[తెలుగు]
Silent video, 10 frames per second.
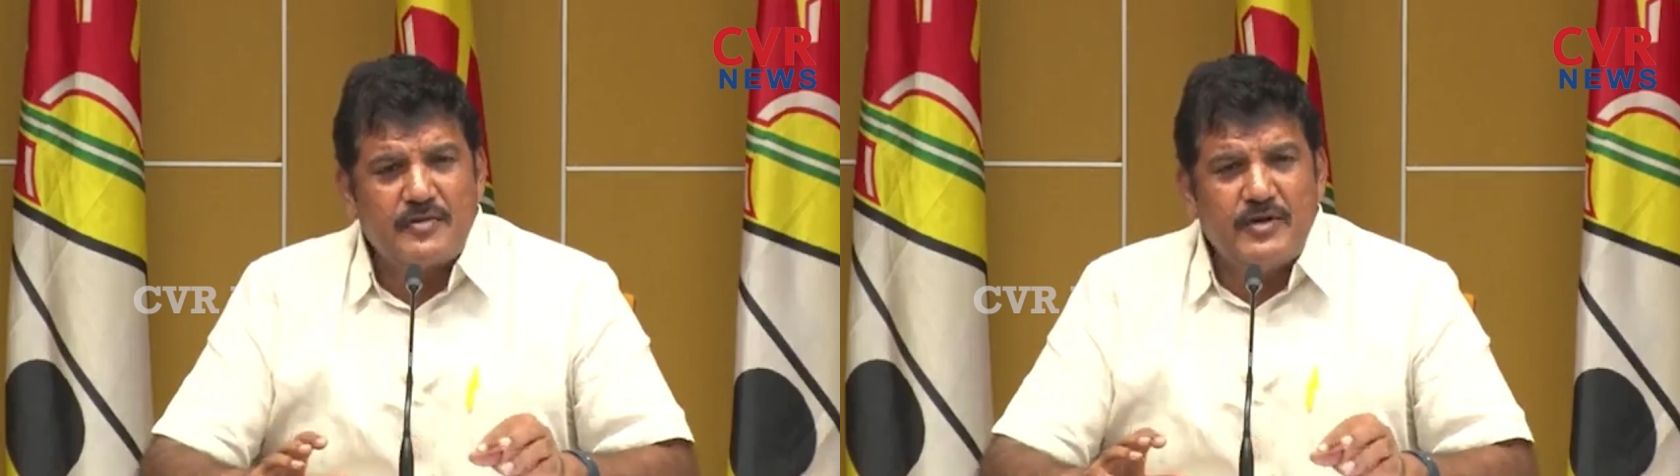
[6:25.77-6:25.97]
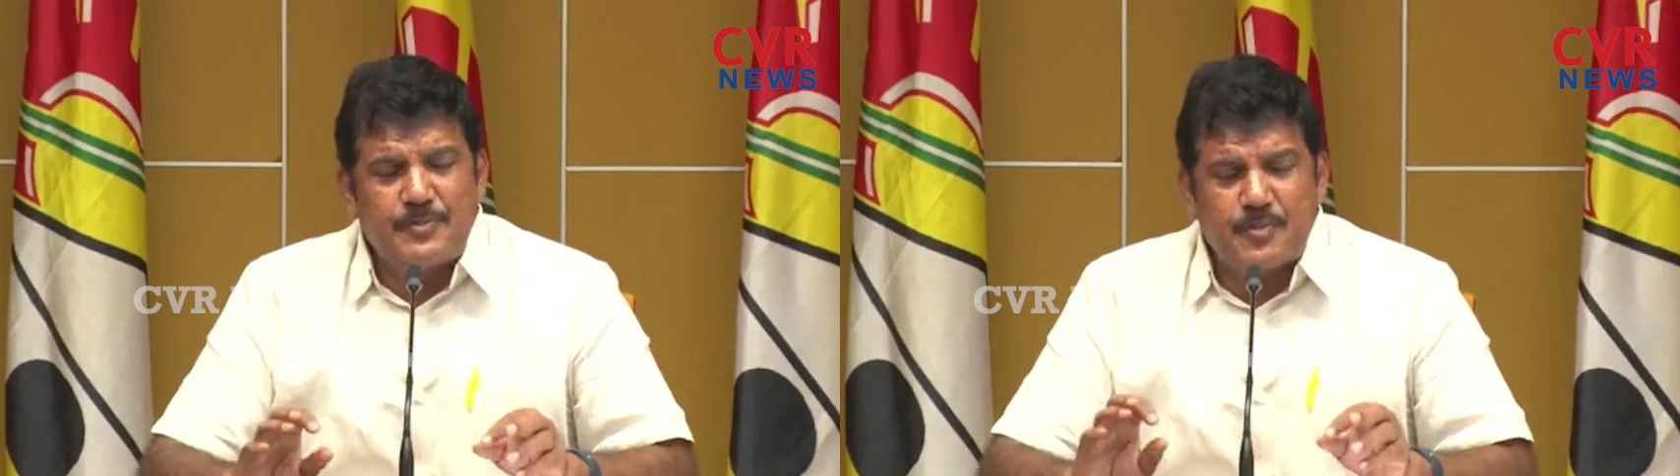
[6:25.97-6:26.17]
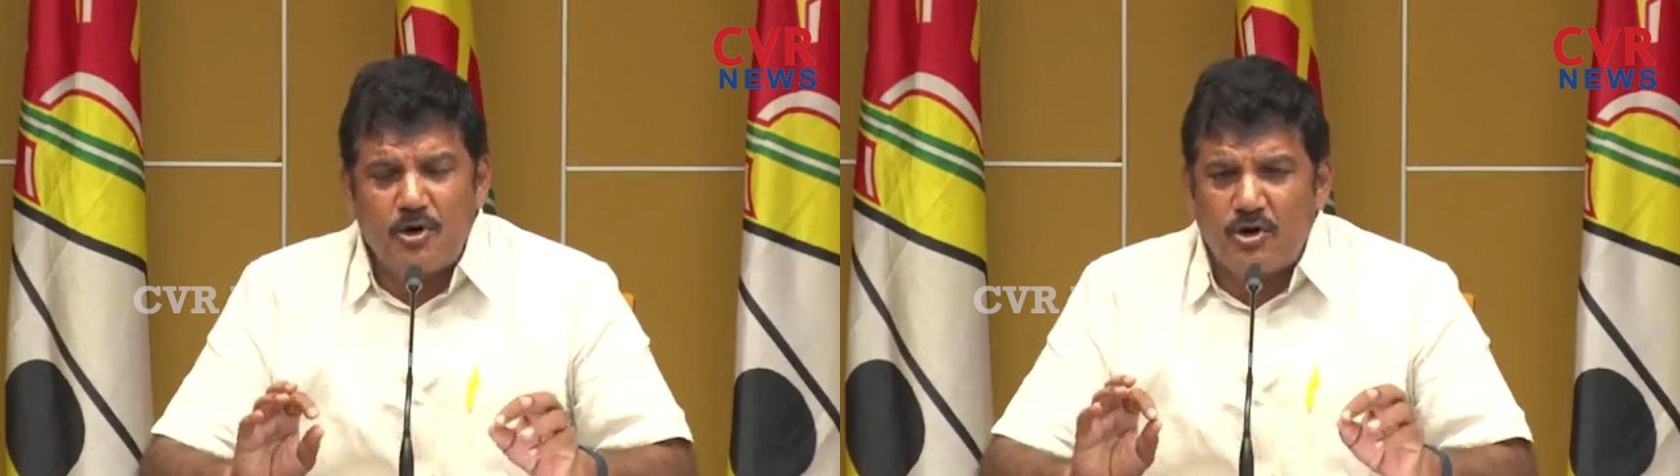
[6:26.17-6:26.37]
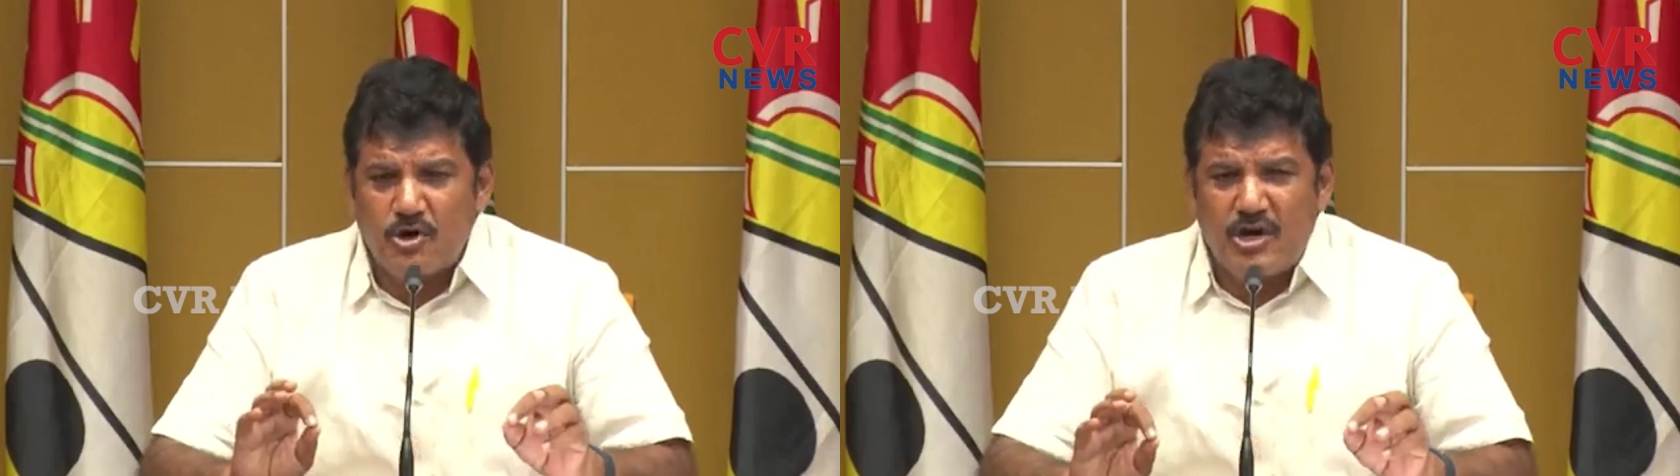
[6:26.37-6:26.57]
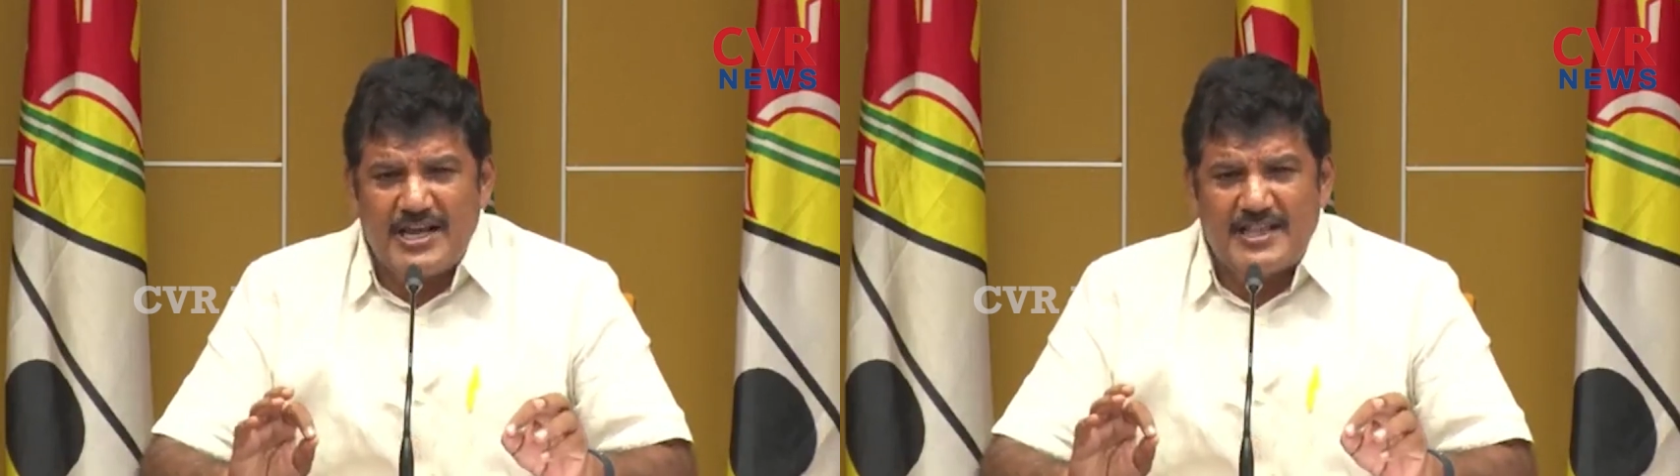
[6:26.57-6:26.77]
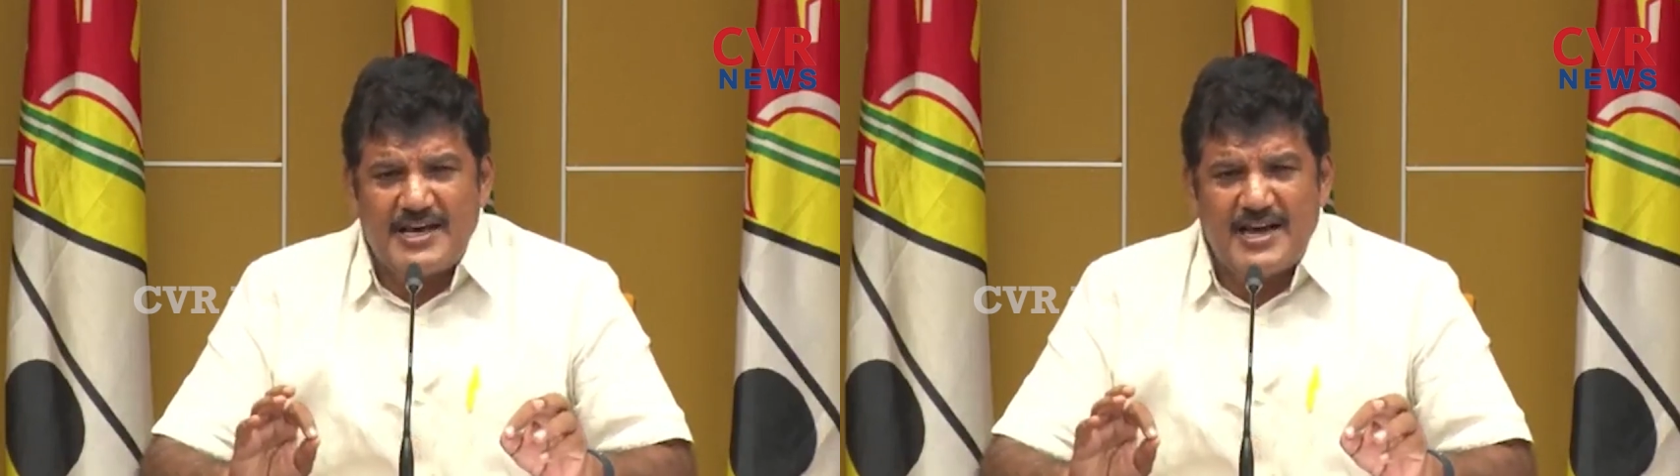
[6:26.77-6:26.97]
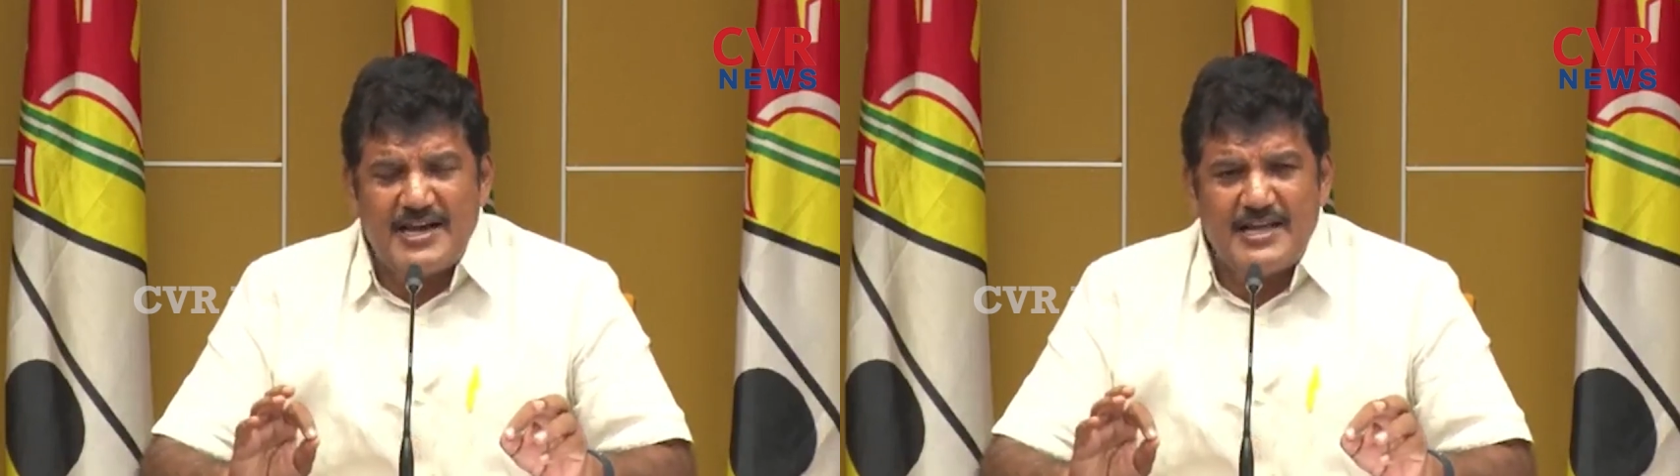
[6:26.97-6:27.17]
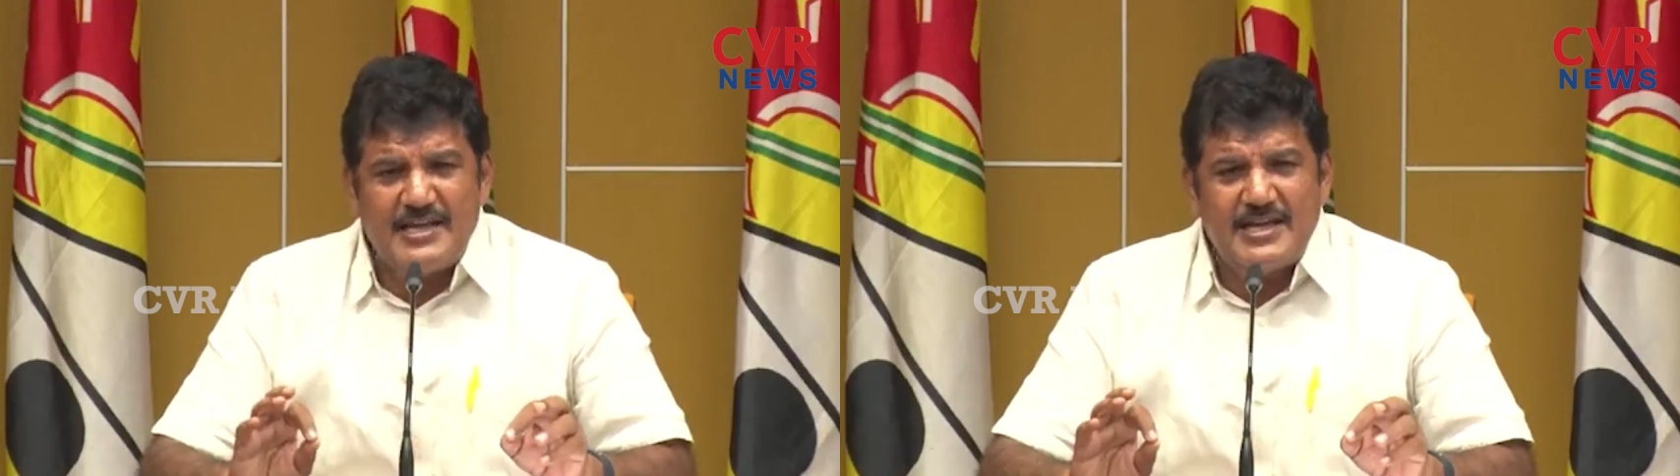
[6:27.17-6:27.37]
క్విట్ ప్రోకో అనే
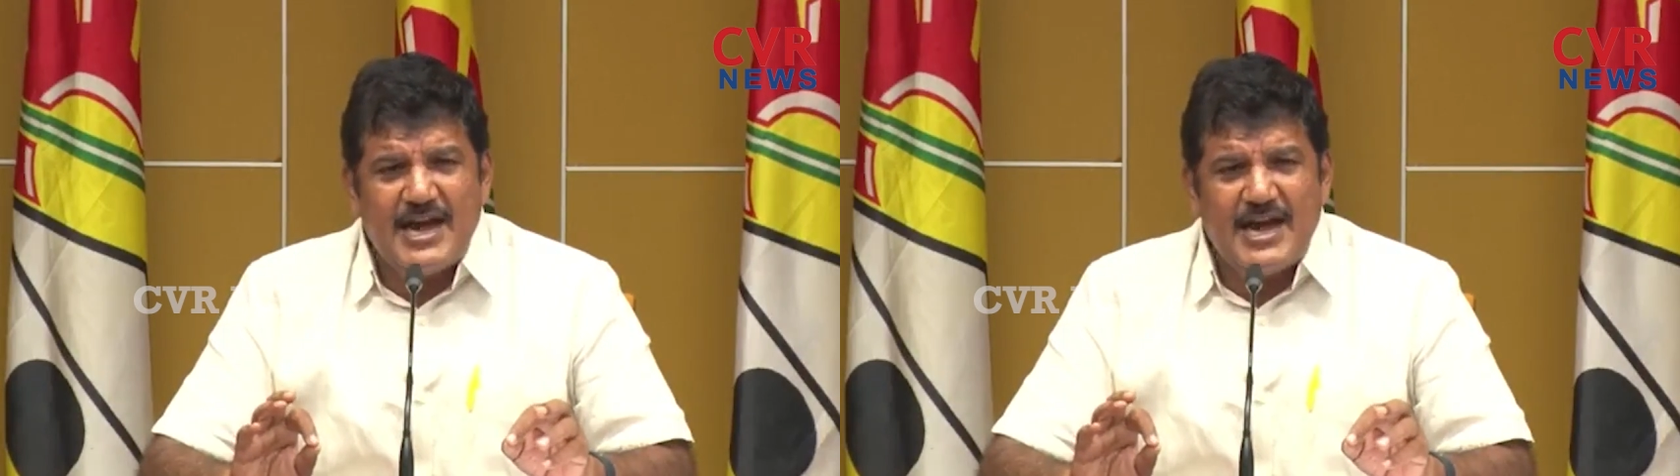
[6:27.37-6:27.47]
దాన్ని